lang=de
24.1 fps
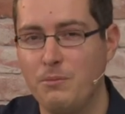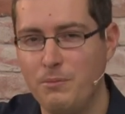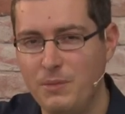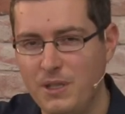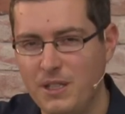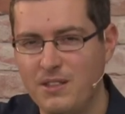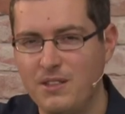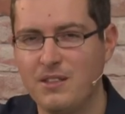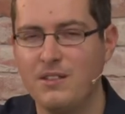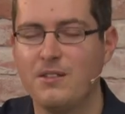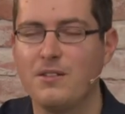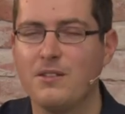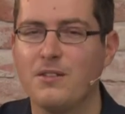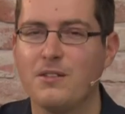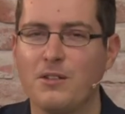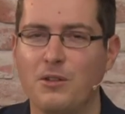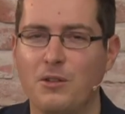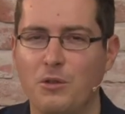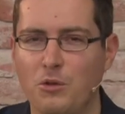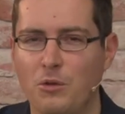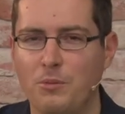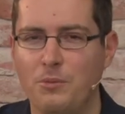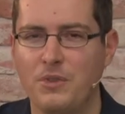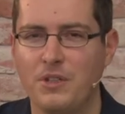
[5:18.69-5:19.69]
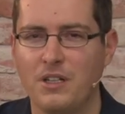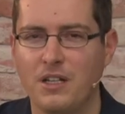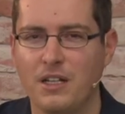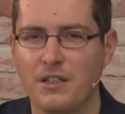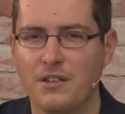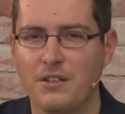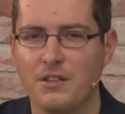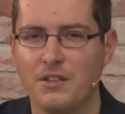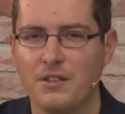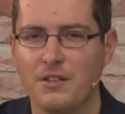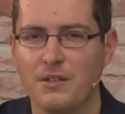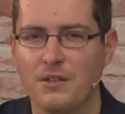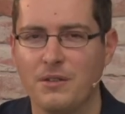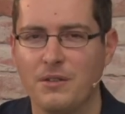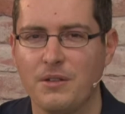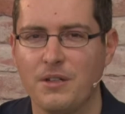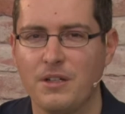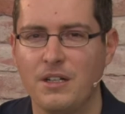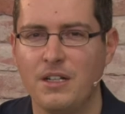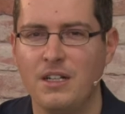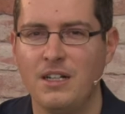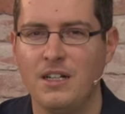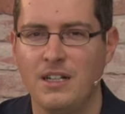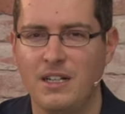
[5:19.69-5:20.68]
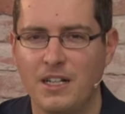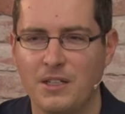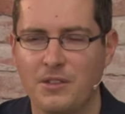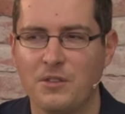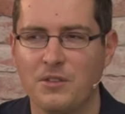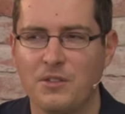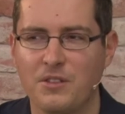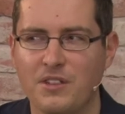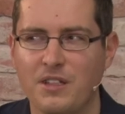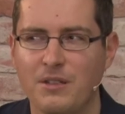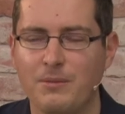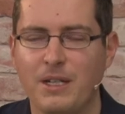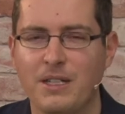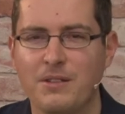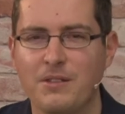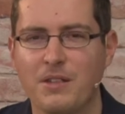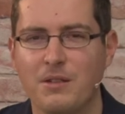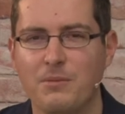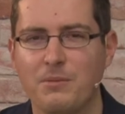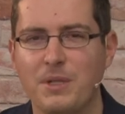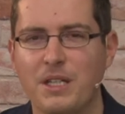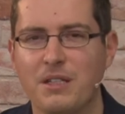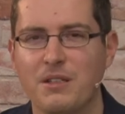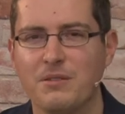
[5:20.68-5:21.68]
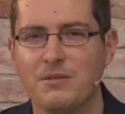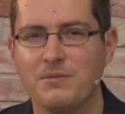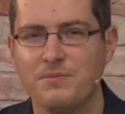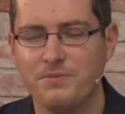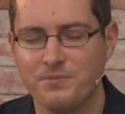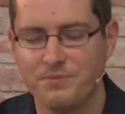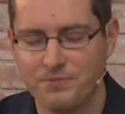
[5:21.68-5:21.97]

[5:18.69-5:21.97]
bis ins gelobte Land. Lass uns gemeinsam beten.